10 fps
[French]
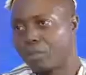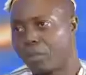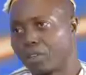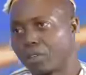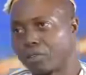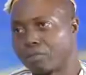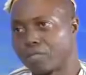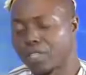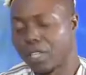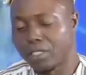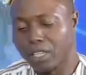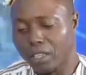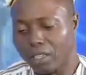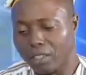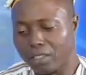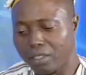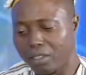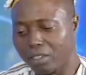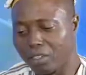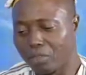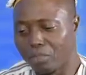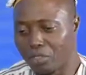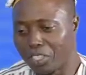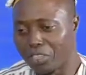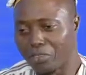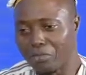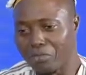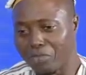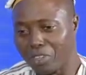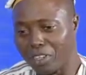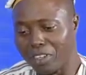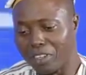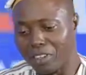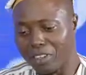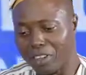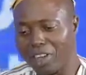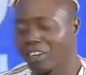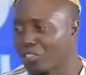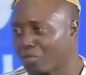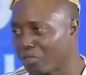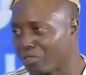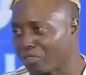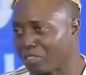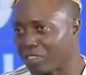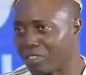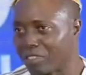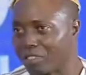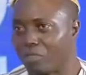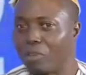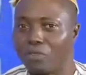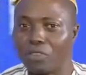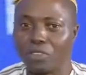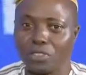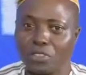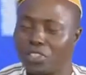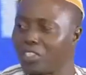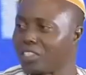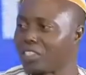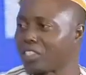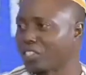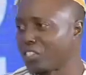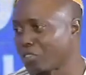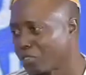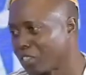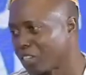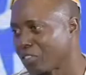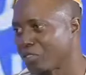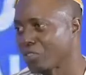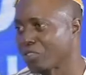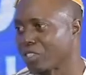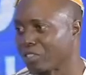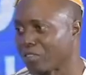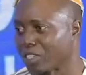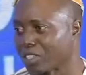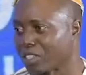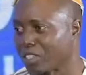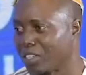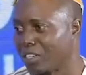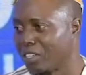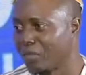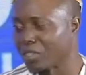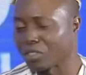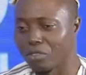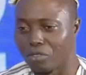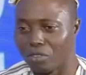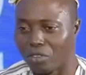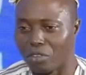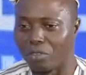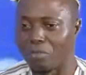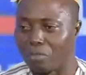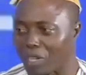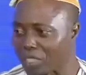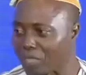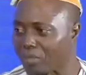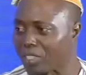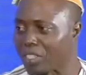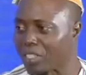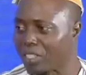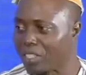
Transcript: mais ça, c'est pour dire la raison, hein, le bien fondé de ces états généraux de l'agriculture et de l'élevage parce qu'on ne peut pas accepter